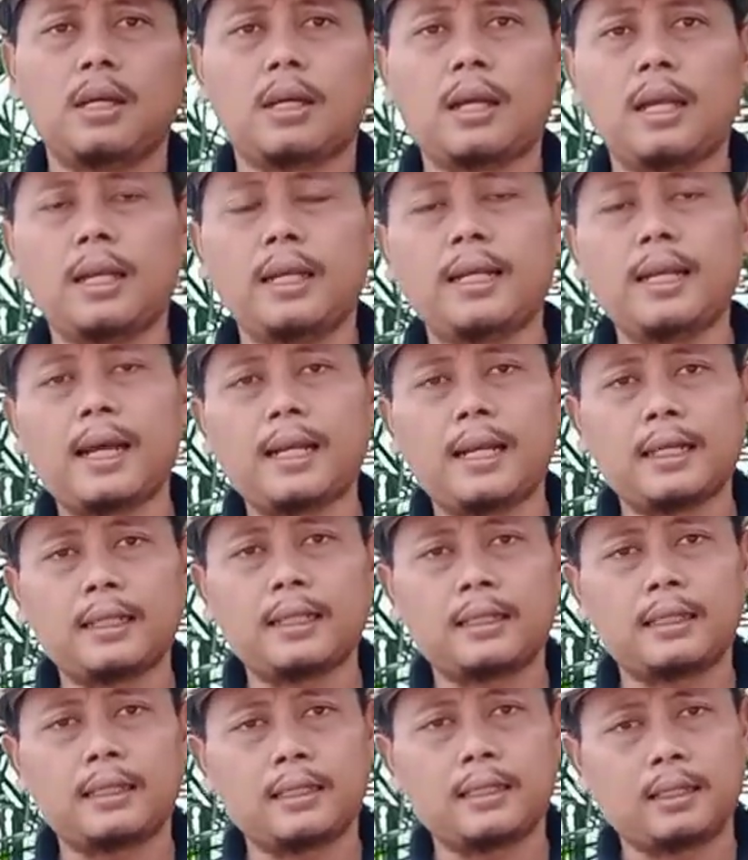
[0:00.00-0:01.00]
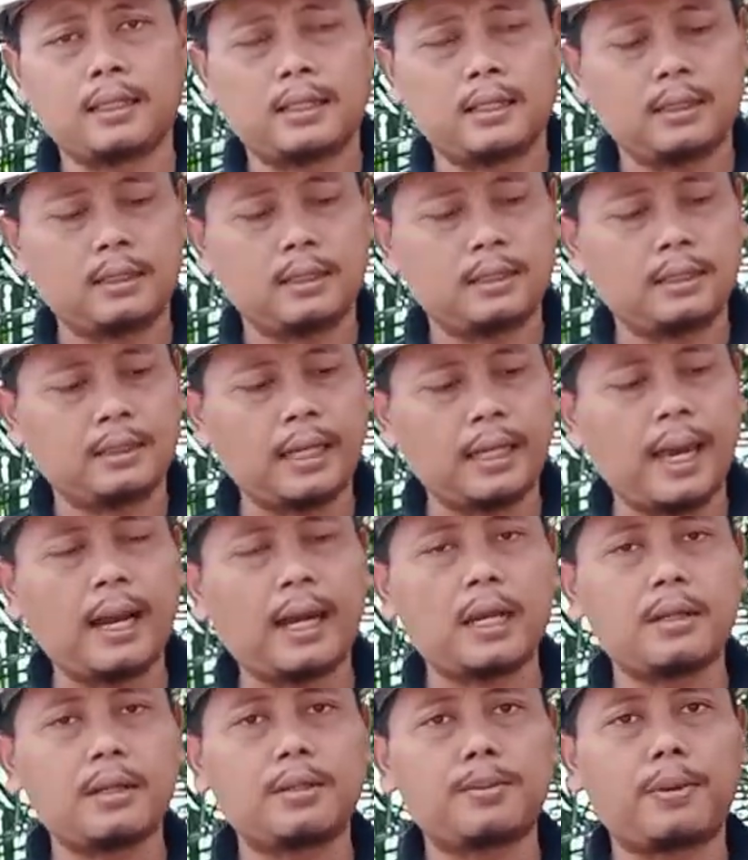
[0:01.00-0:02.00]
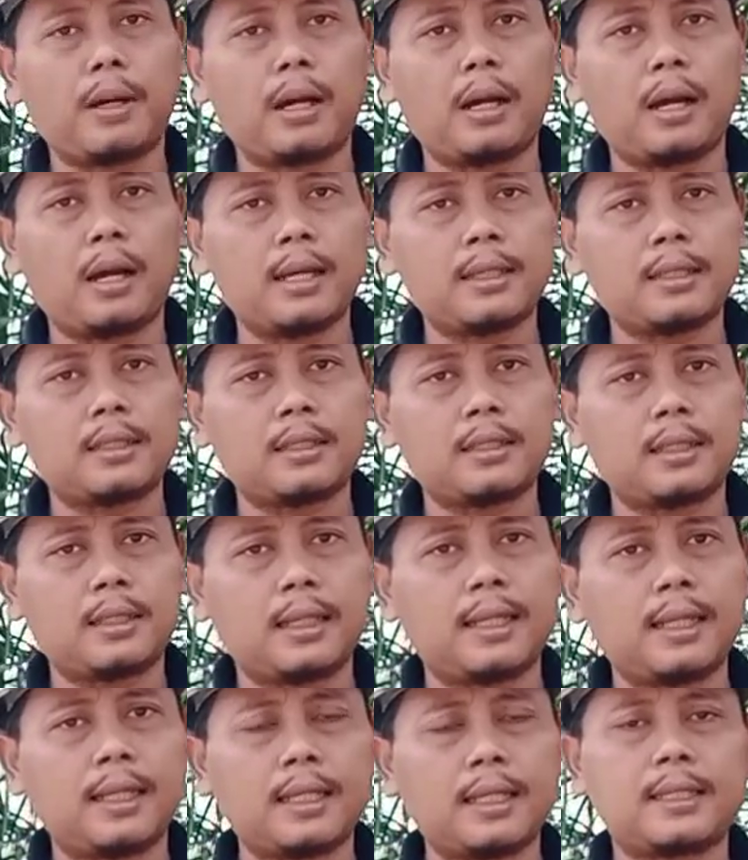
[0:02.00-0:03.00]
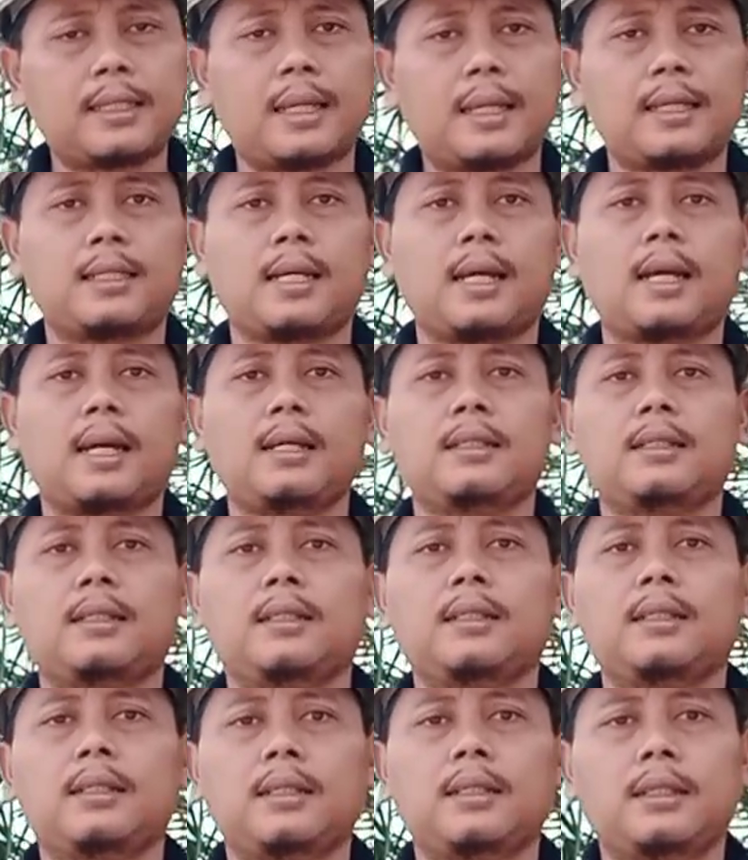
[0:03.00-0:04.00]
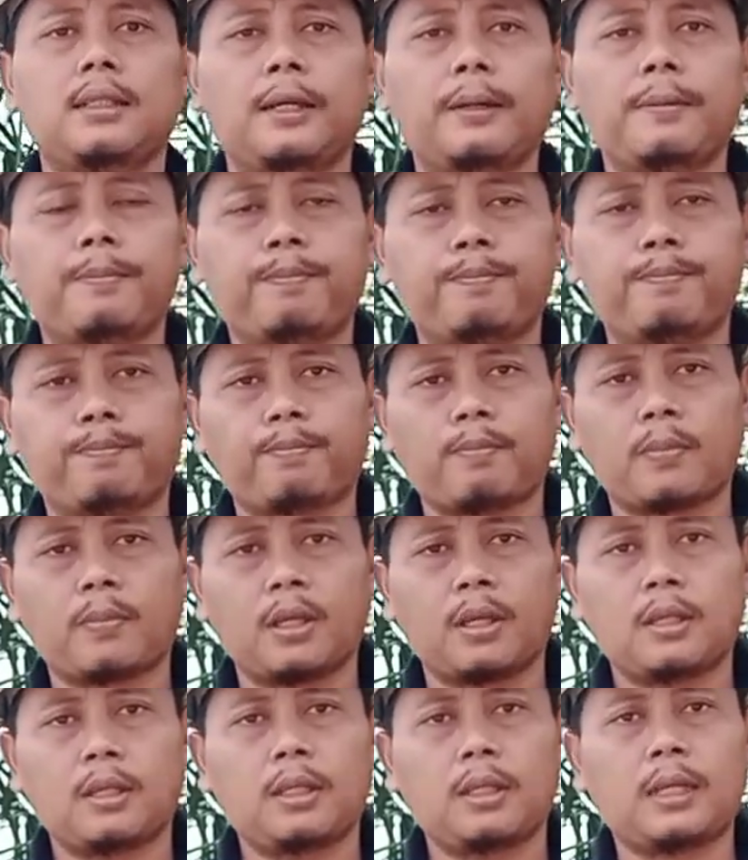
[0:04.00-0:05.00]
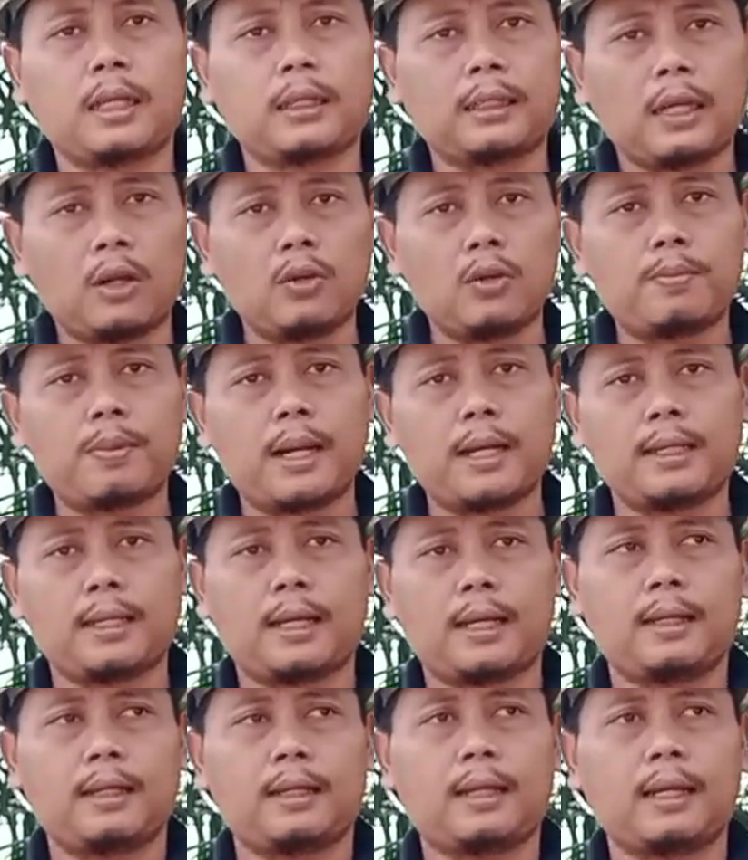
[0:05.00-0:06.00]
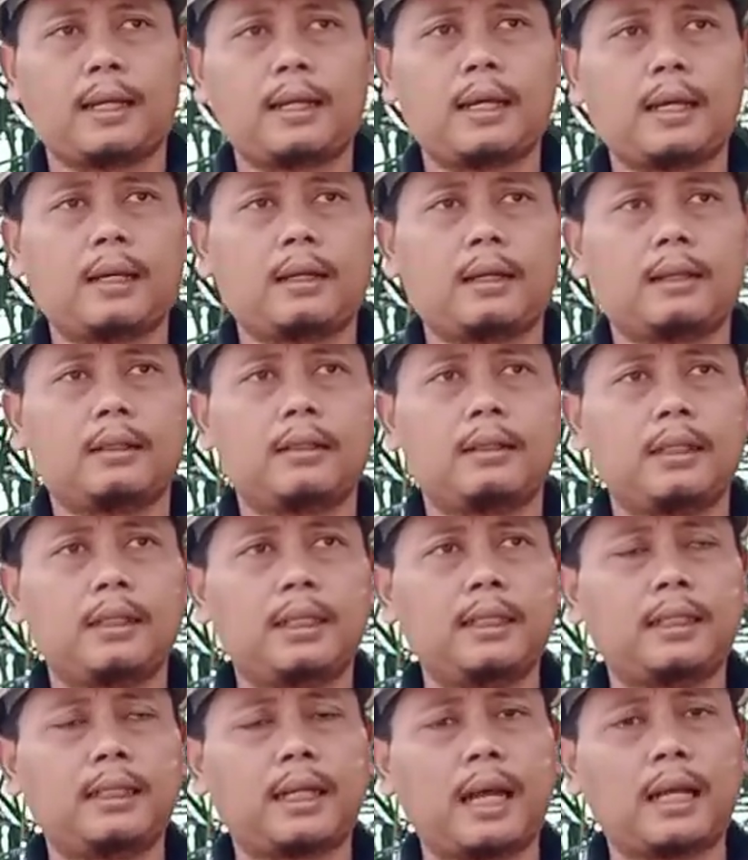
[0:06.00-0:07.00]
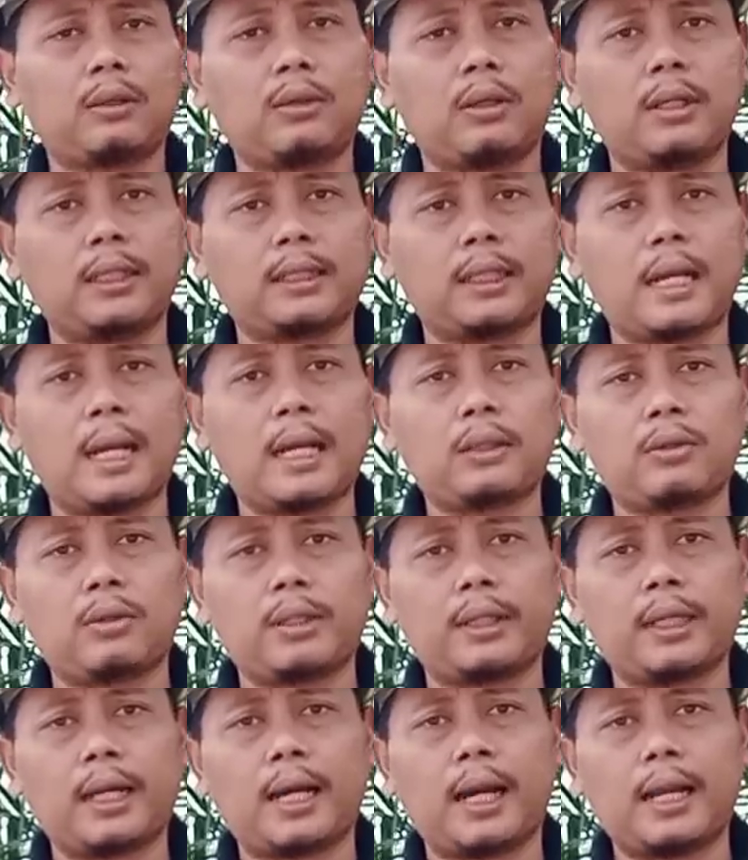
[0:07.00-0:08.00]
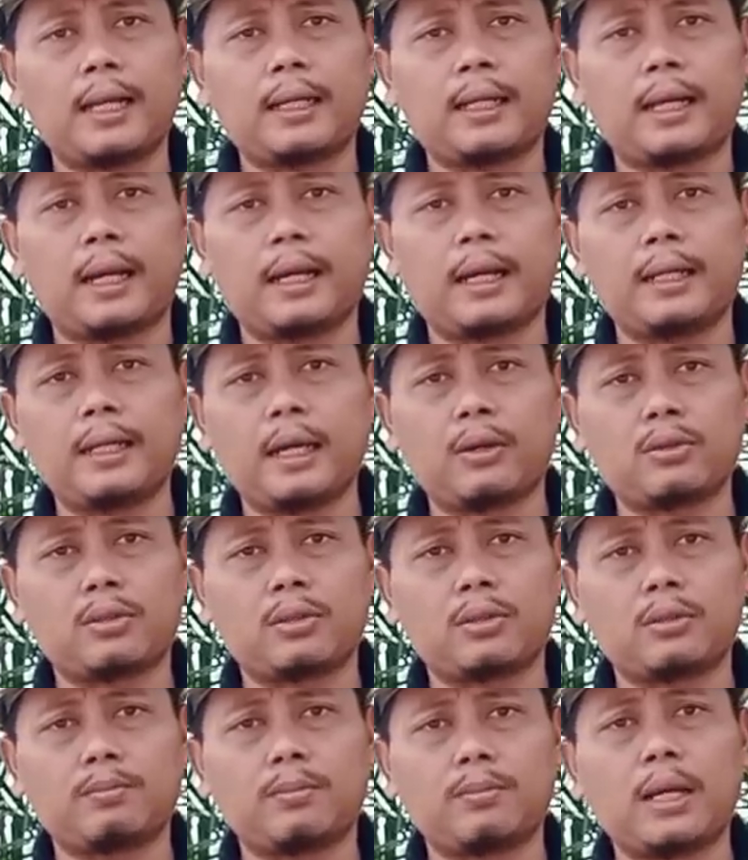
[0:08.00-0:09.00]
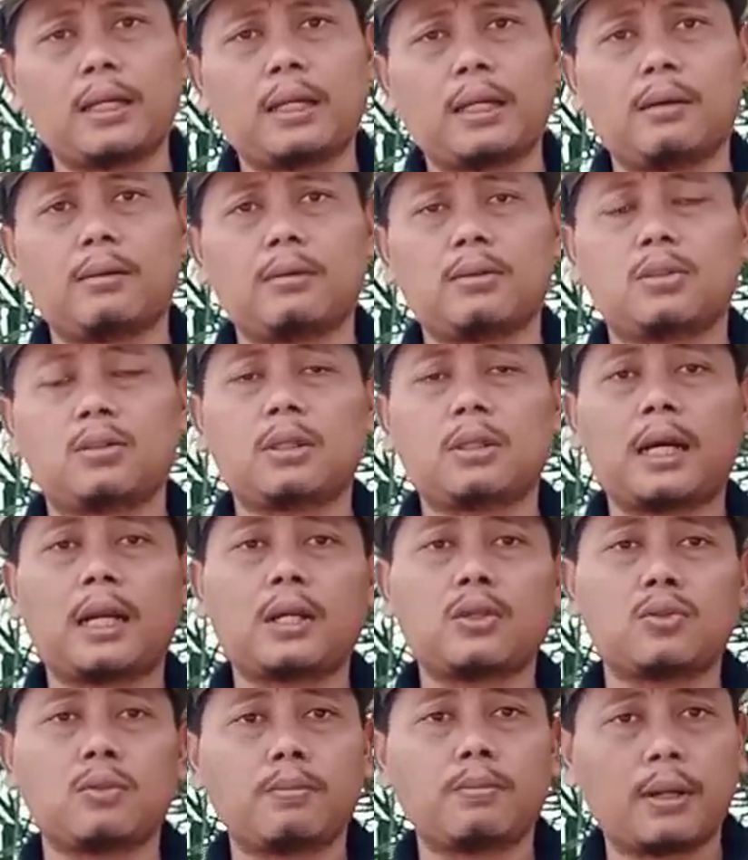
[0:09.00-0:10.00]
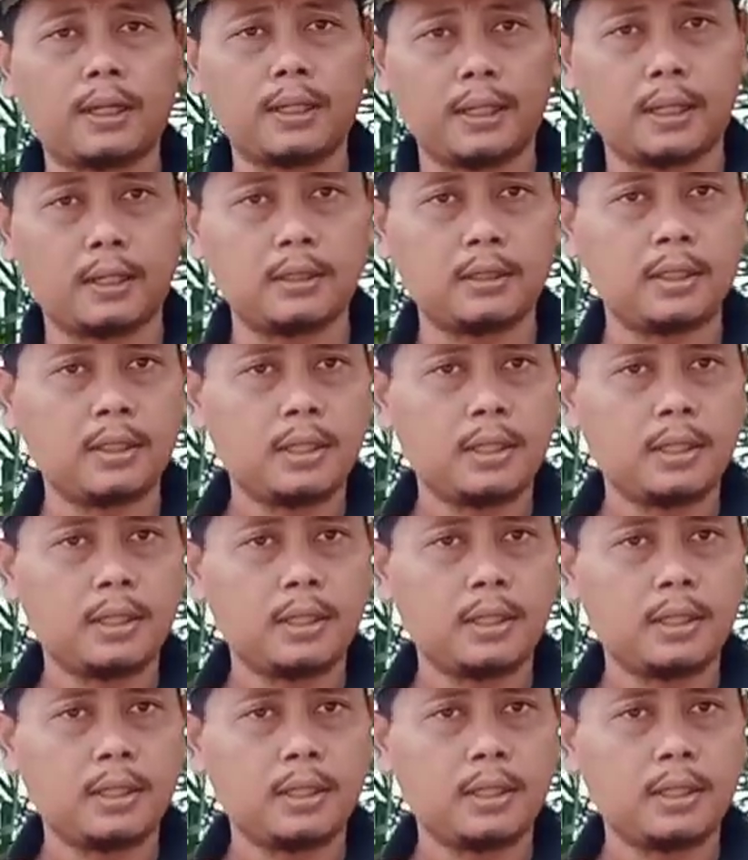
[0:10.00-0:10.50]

Kali ini ada saya akan bahas sedikit saja ya. Tidak terlalu banyak karena literatur-literatur yang ada ini harus banyak narasumbernya.